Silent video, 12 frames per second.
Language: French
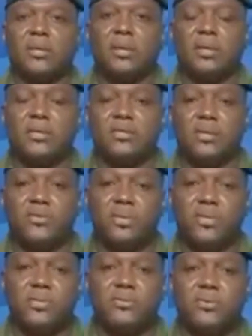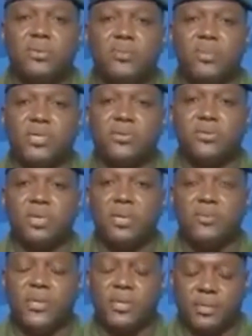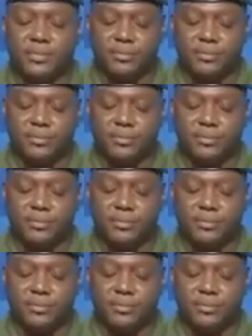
et de sécurisation des personnes et des biens.